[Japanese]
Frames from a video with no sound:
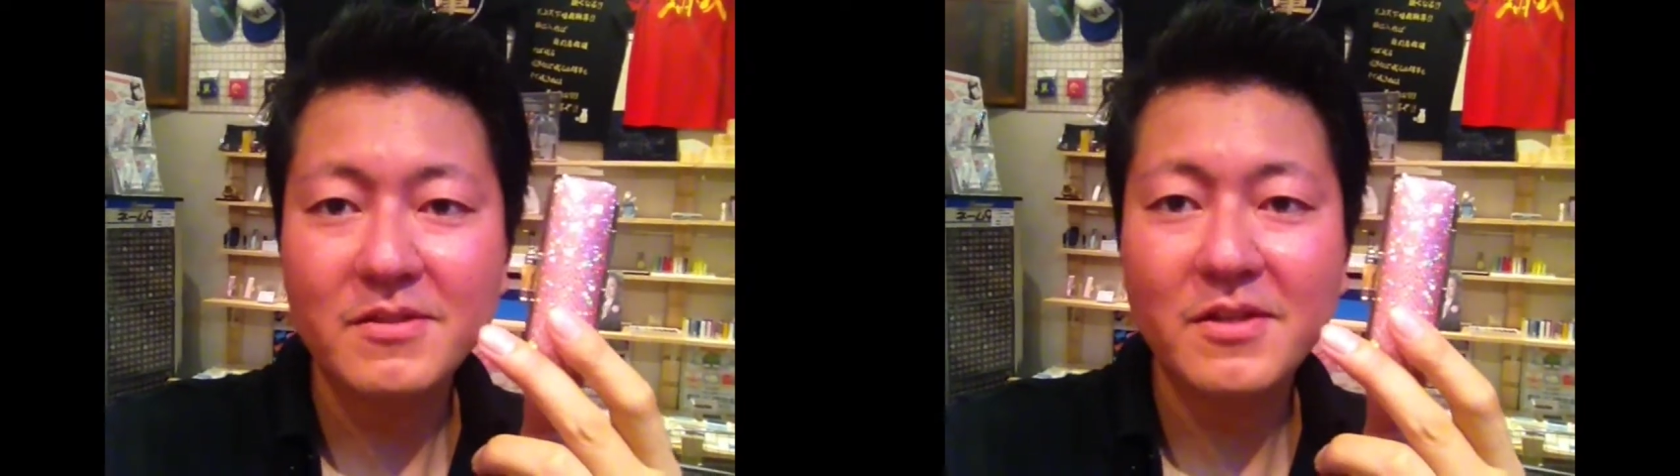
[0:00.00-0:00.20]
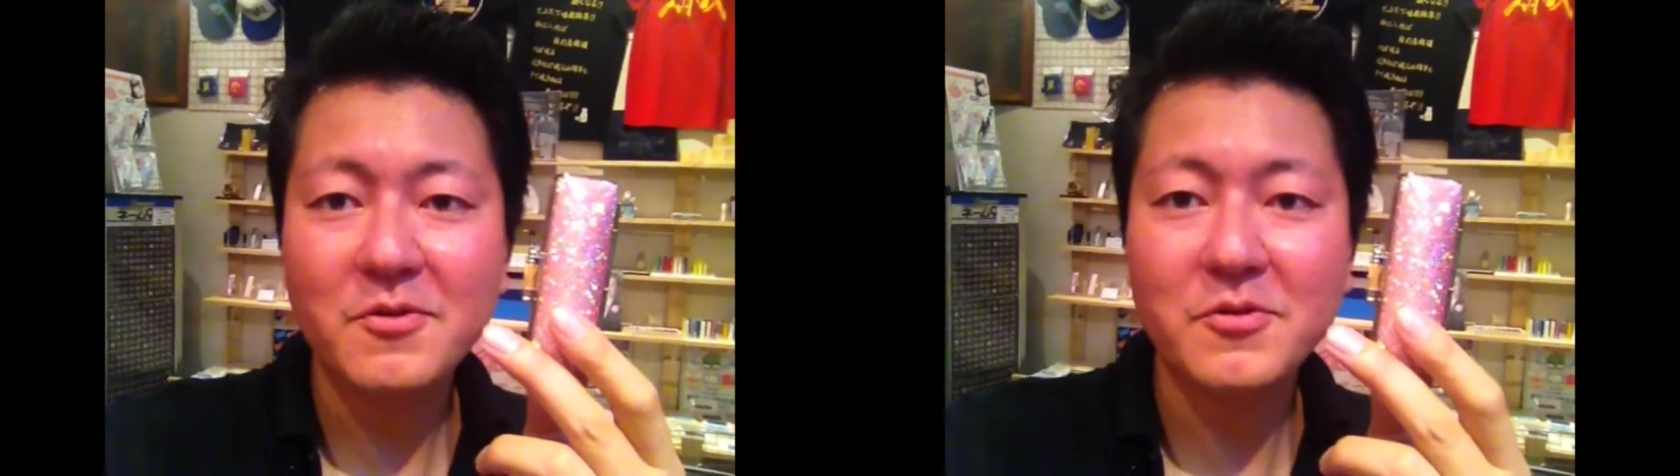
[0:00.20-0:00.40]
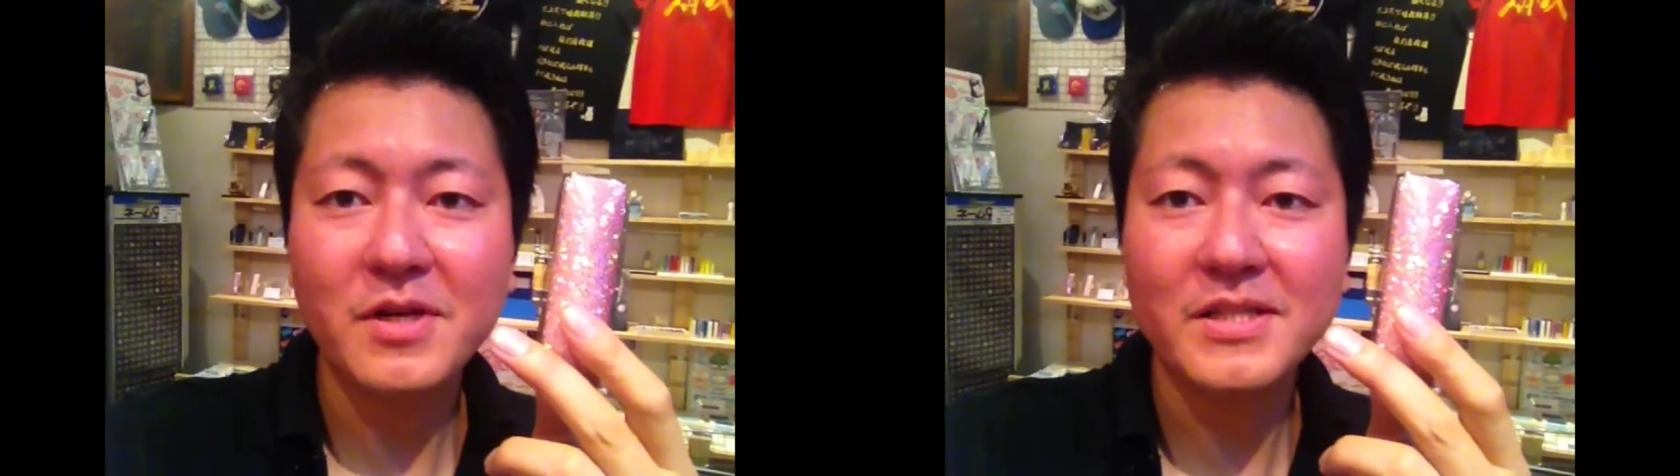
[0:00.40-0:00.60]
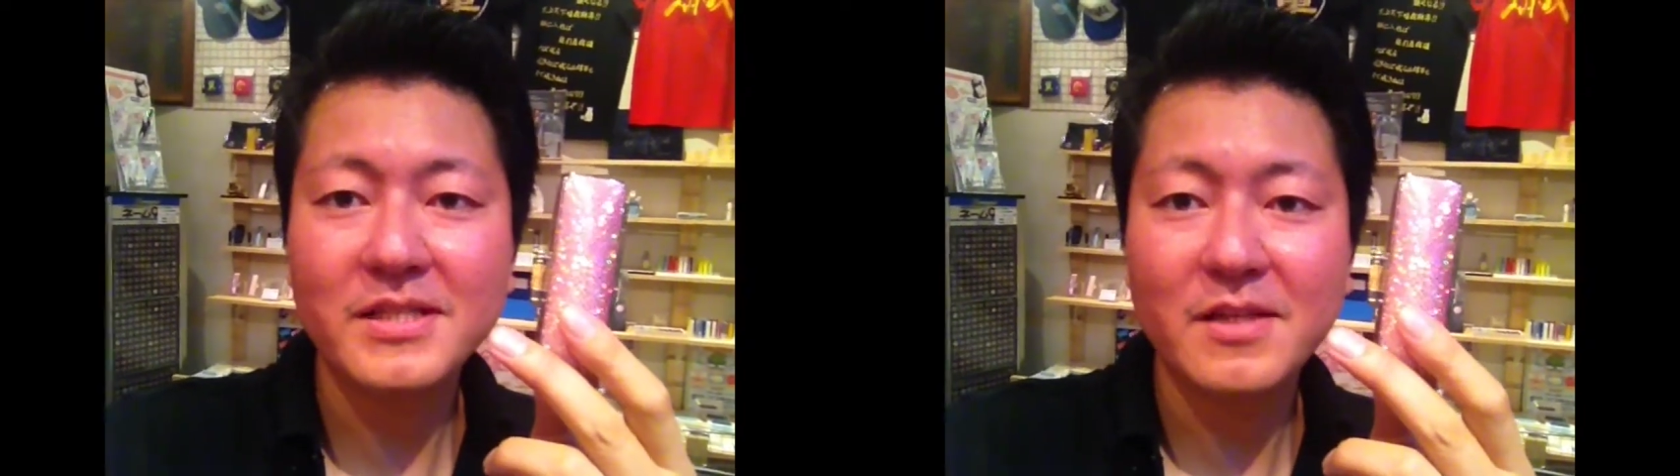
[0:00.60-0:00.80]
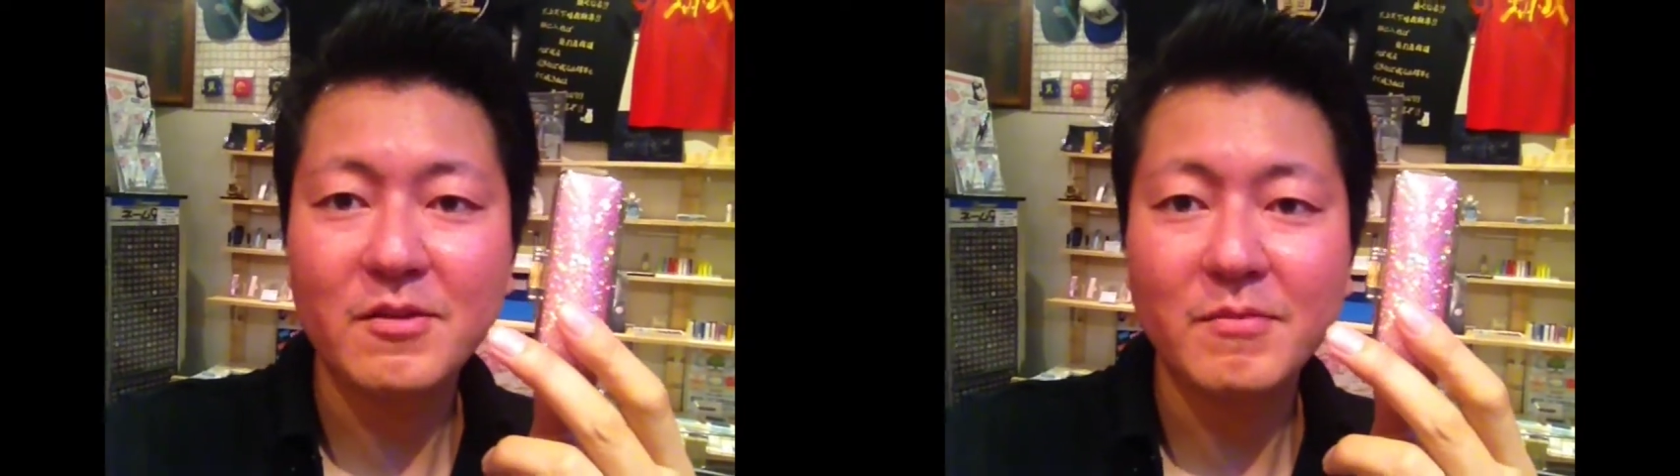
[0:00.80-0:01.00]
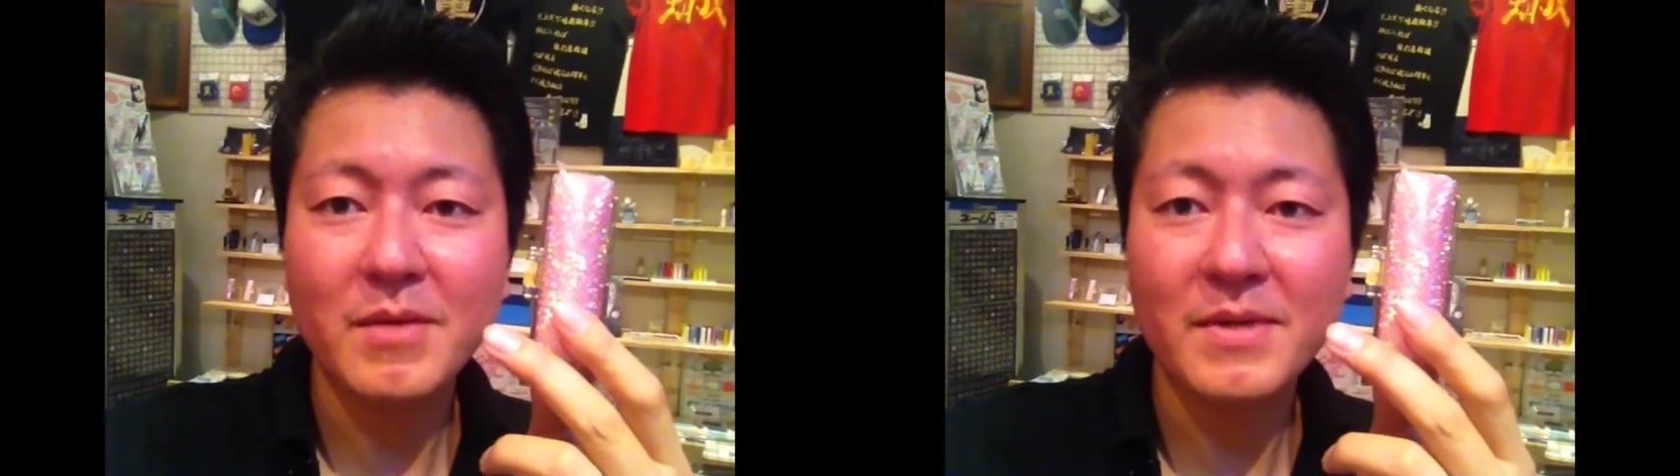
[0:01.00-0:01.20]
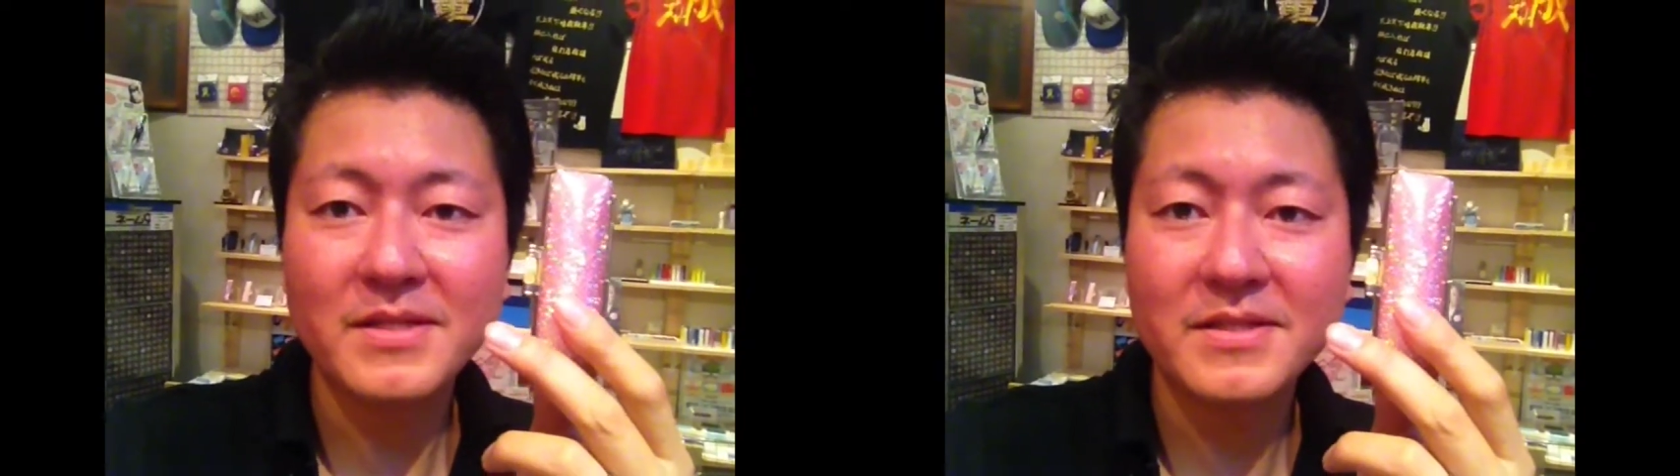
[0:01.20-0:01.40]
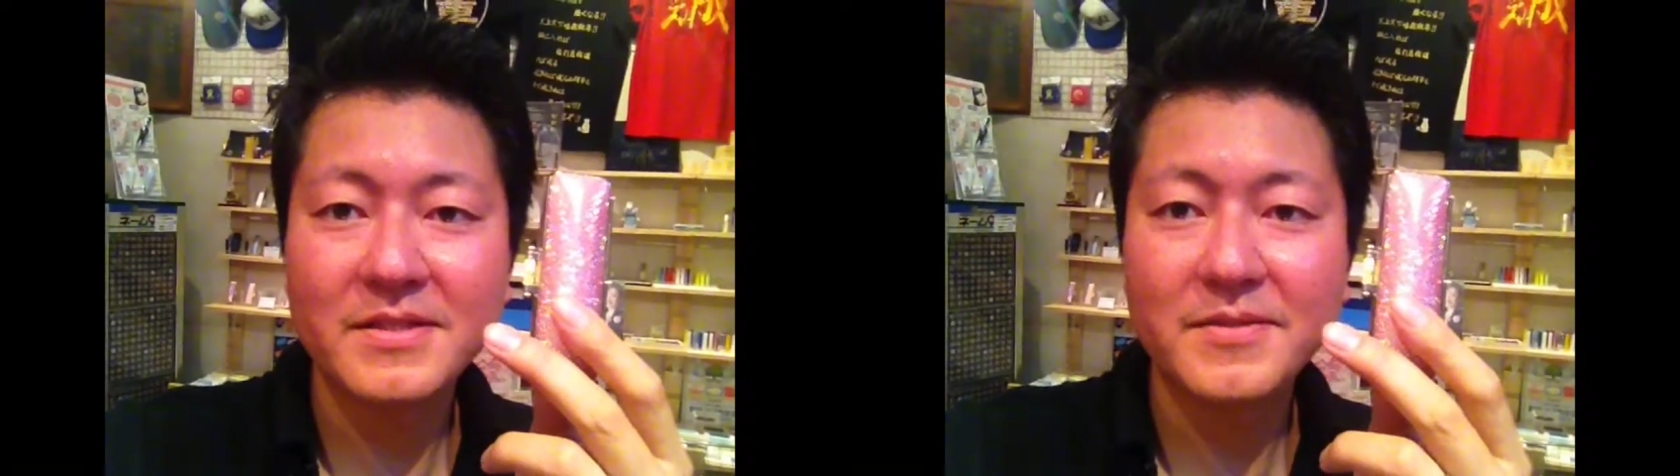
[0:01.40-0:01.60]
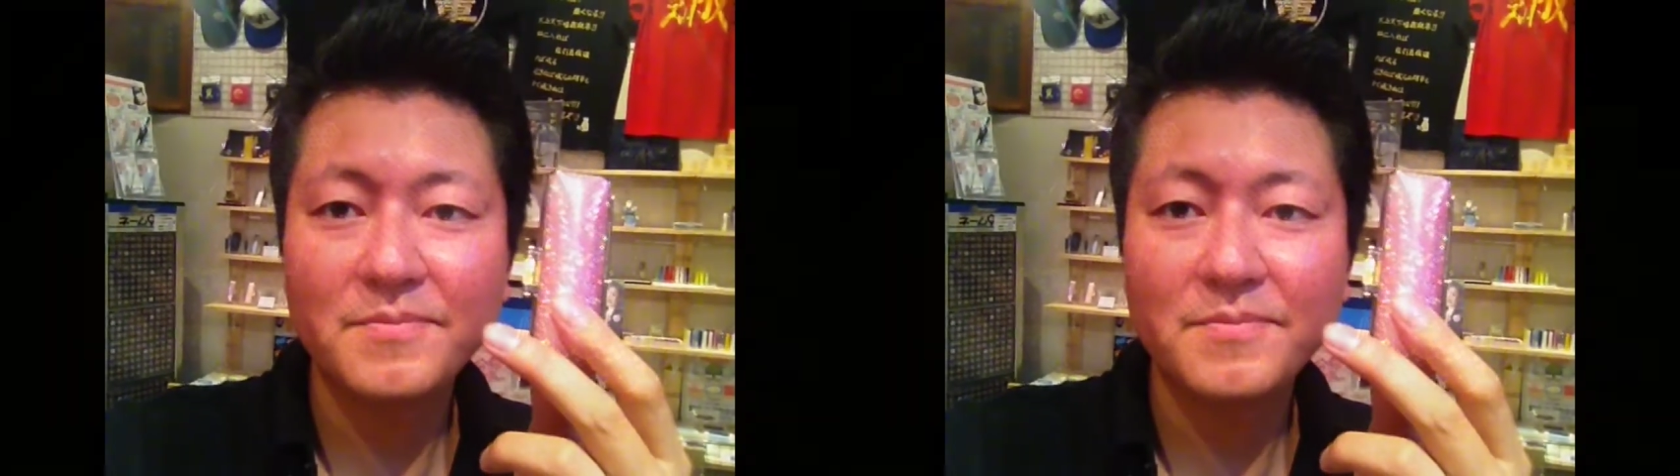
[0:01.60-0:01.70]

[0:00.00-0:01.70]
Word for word: すのでご紹介したいと思います。